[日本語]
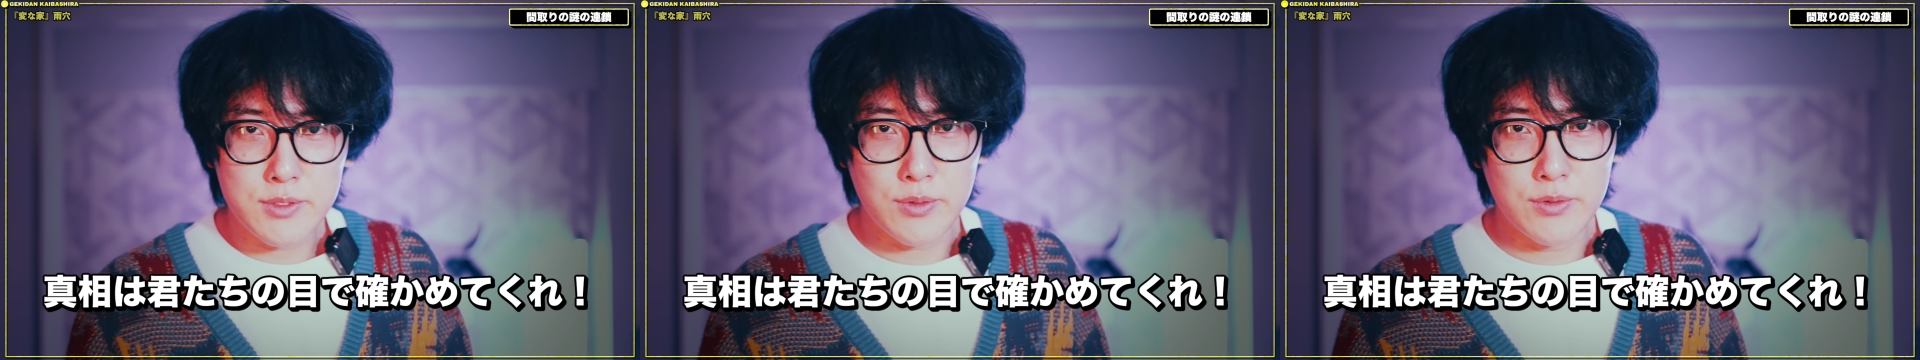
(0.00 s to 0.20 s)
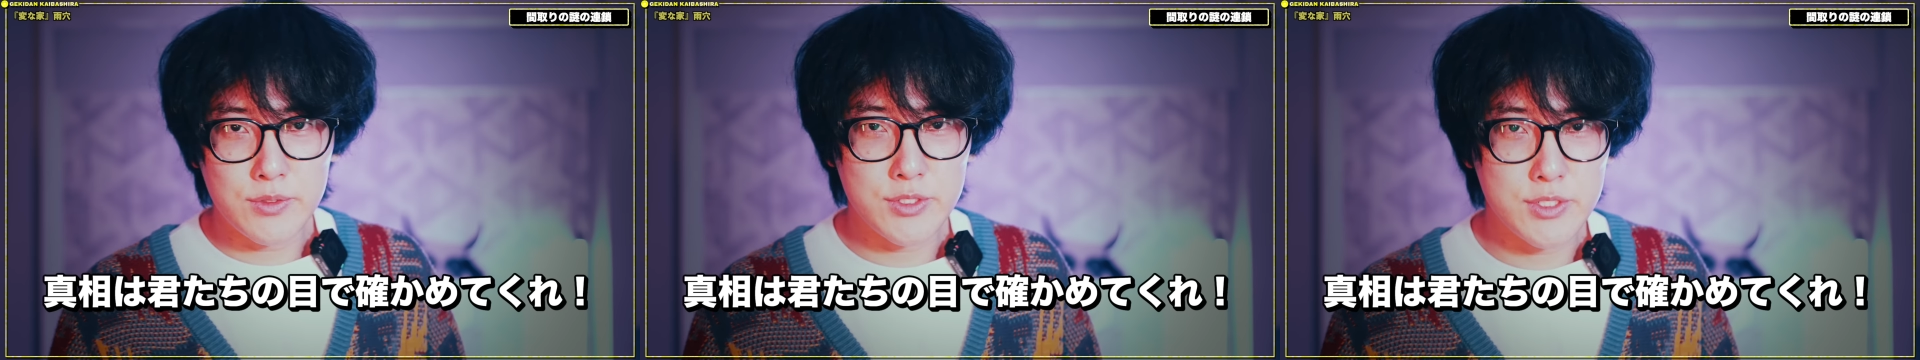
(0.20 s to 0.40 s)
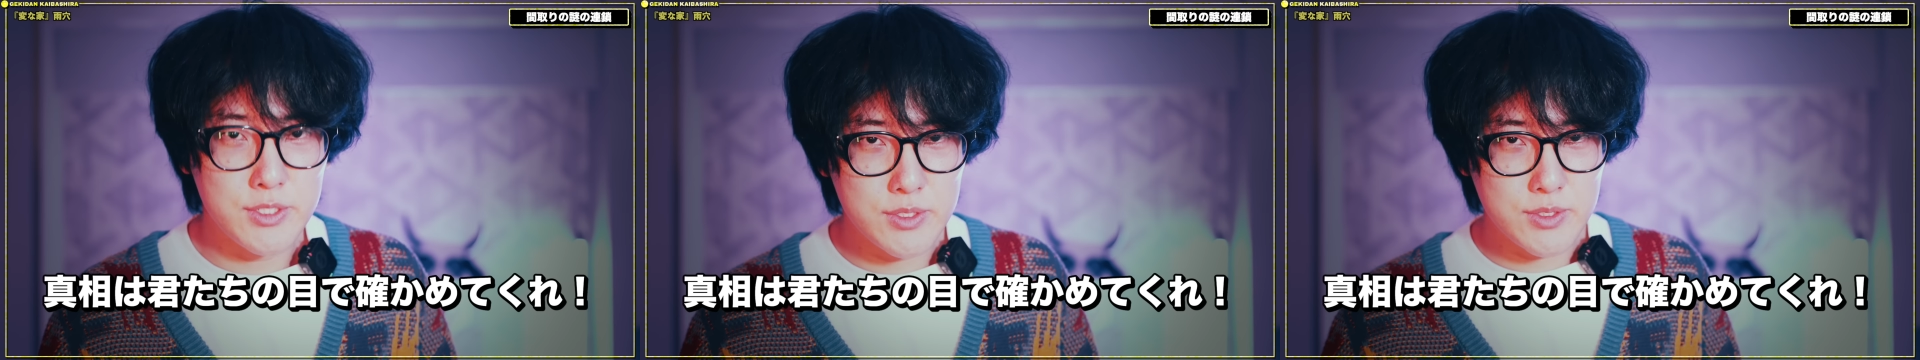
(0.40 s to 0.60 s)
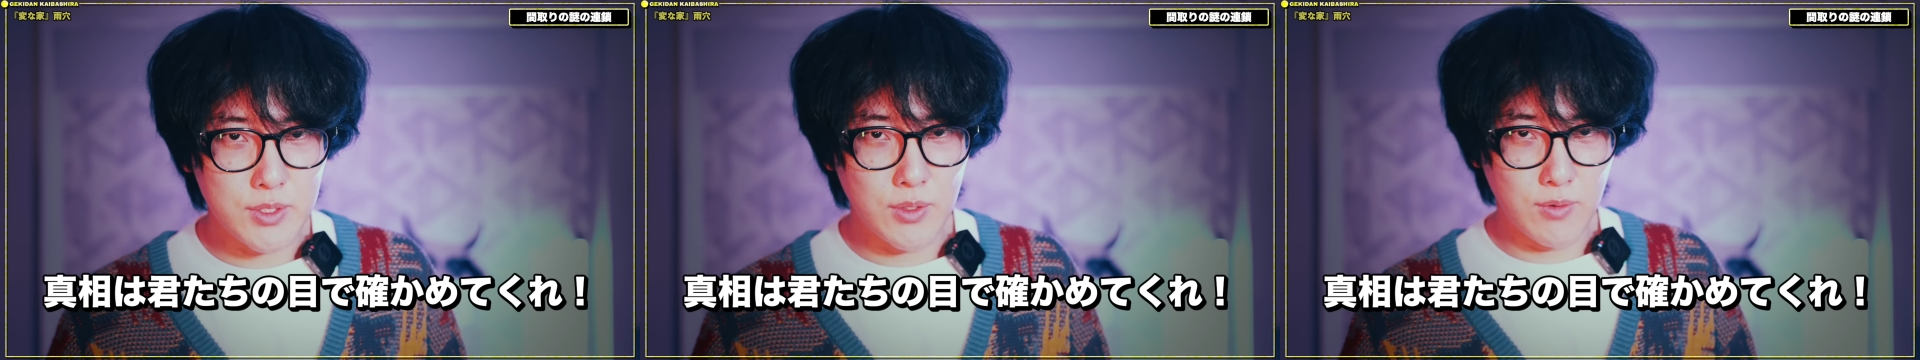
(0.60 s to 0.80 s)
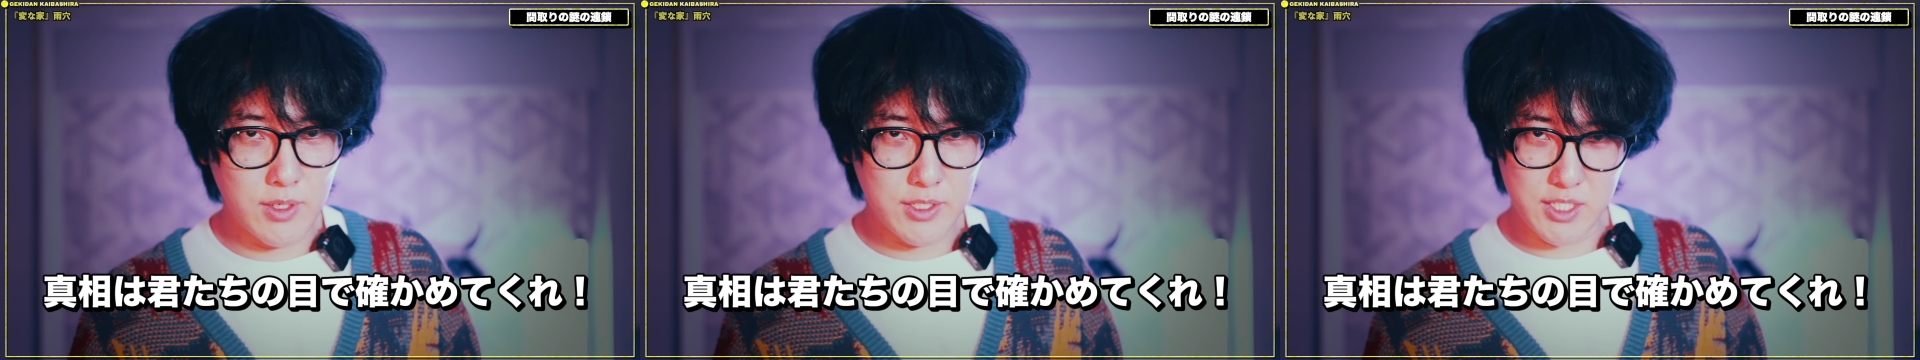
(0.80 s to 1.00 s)
その真
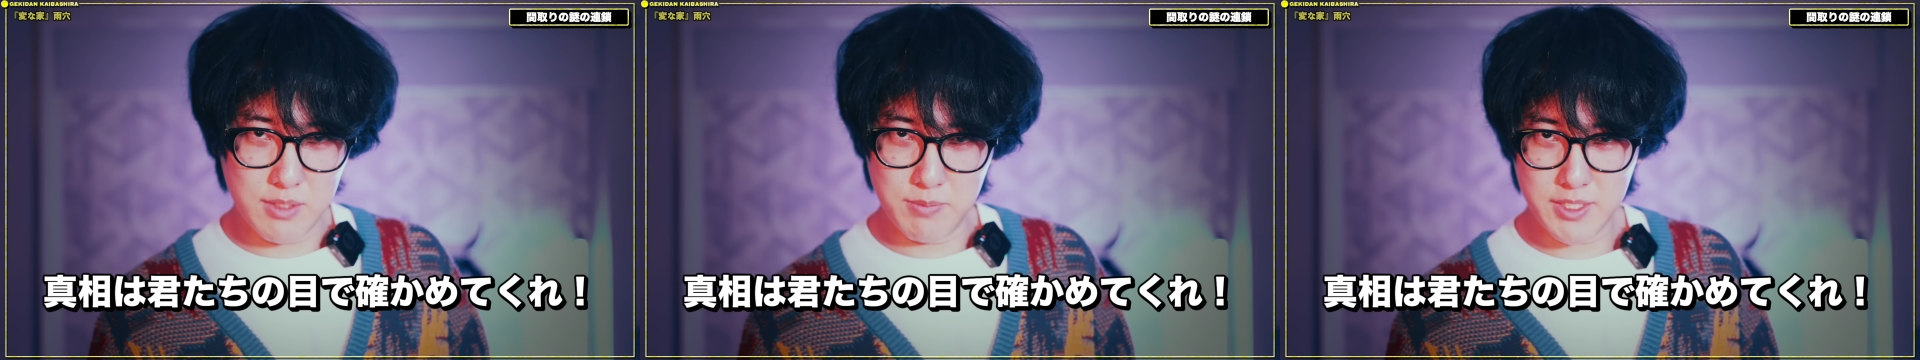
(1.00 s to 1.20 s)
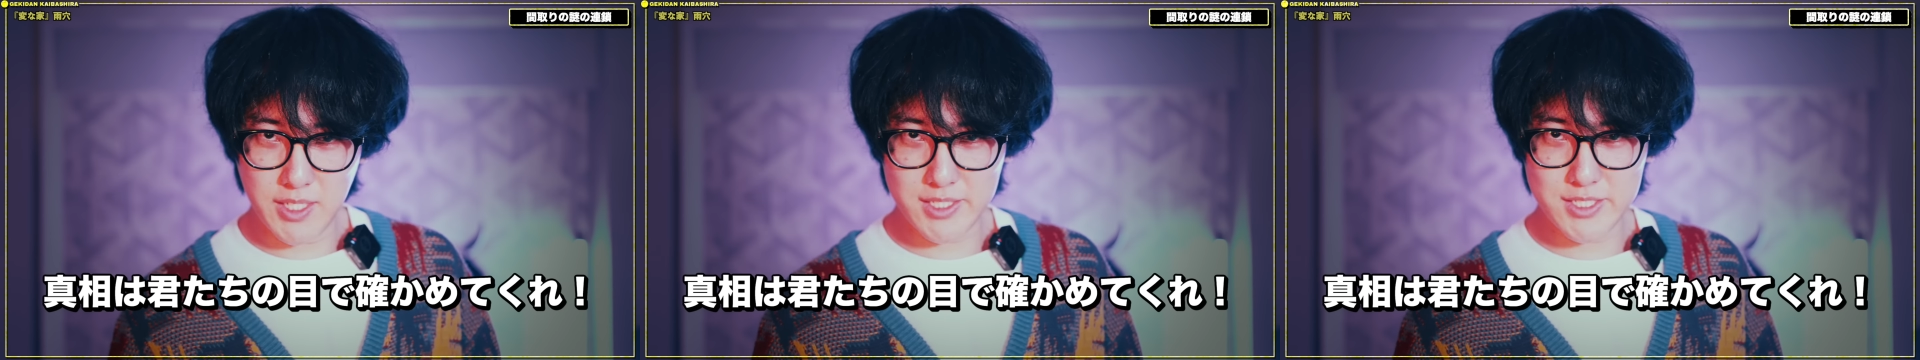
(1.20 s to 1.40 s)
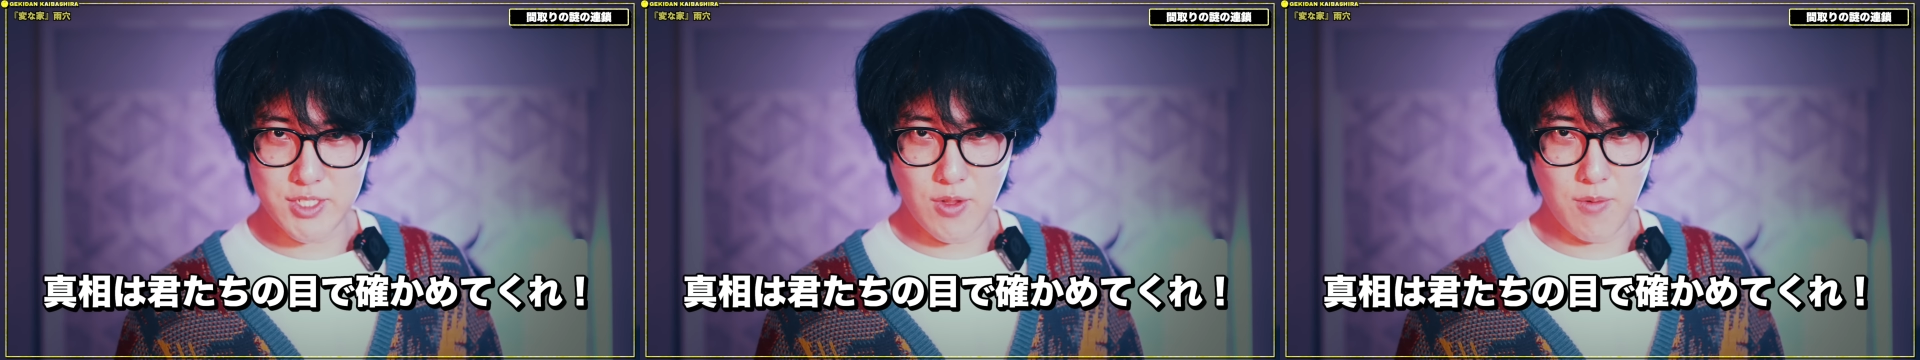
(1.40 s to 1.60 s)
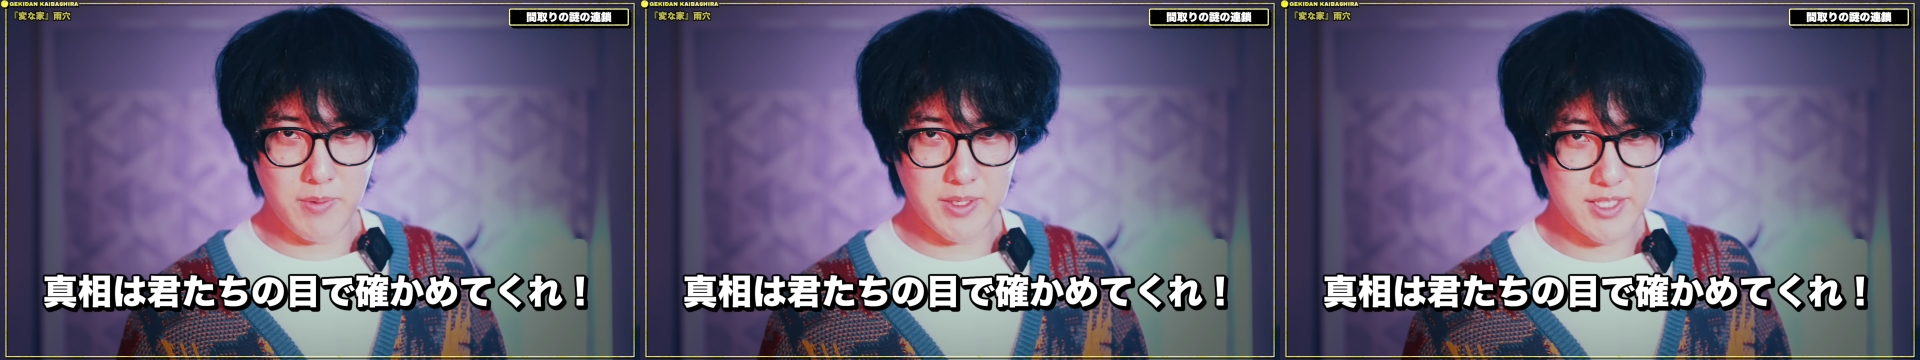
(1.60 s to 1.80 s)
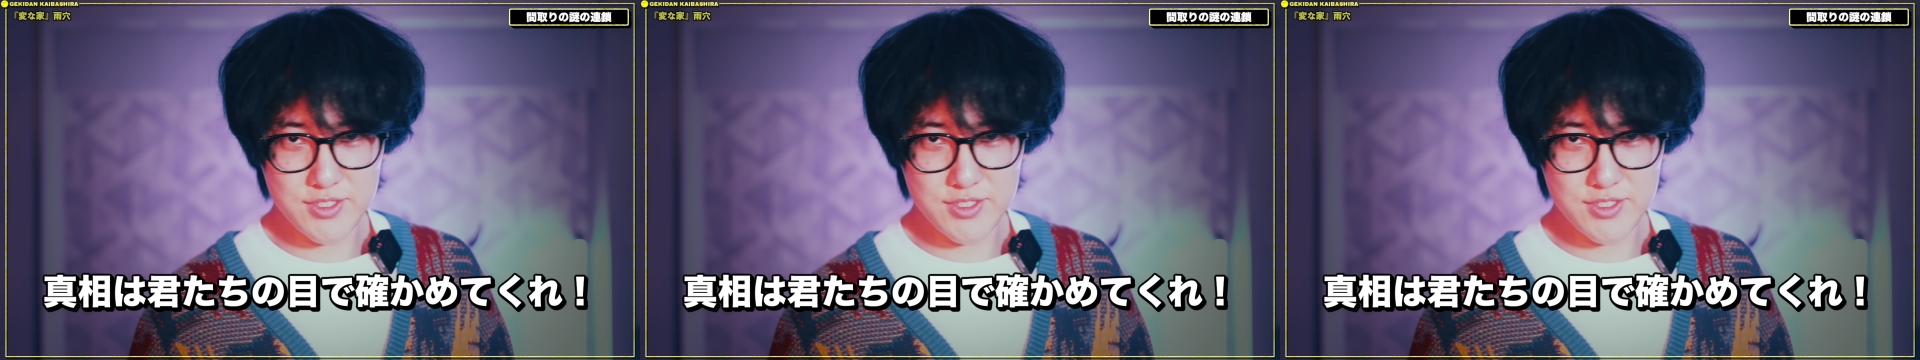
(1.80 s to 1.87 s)
相は君たちの目